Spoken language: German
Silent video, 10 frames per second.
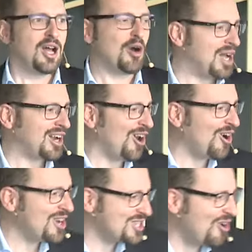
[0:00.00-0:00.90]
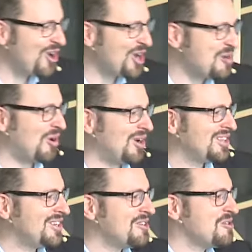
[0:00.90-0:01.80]
Aber er hat klare Sache
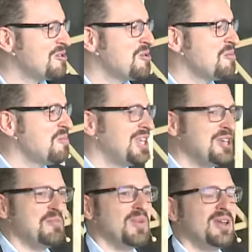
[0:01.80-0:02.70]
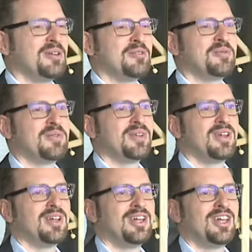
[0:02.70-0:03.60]
gemacht mit ihm.
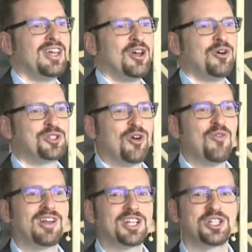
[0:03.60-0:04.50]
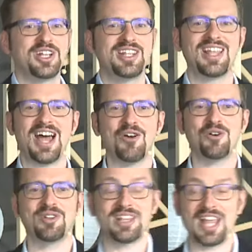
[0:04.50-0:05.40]
Und so war der Schritt
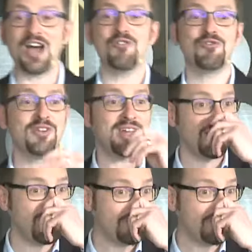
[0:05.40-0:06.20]
auch der Taufe,